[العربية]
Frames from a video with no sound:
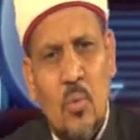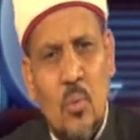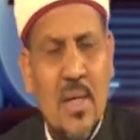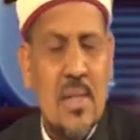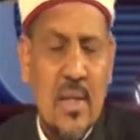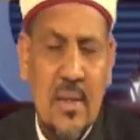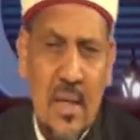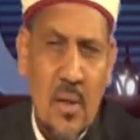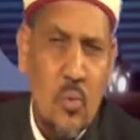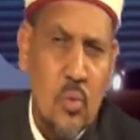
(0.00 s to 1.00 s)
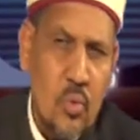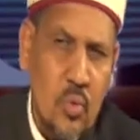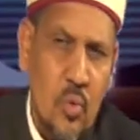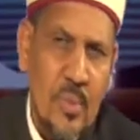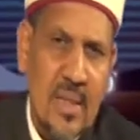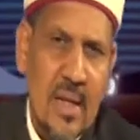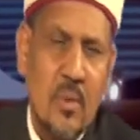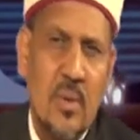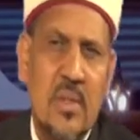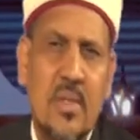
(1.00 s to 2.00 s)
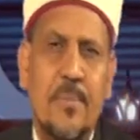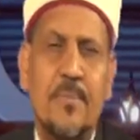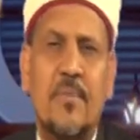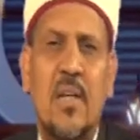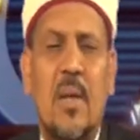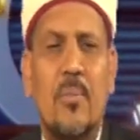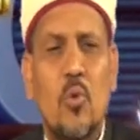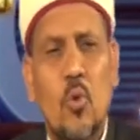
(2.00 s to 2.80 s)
وإذا دعوته بدعوة فلم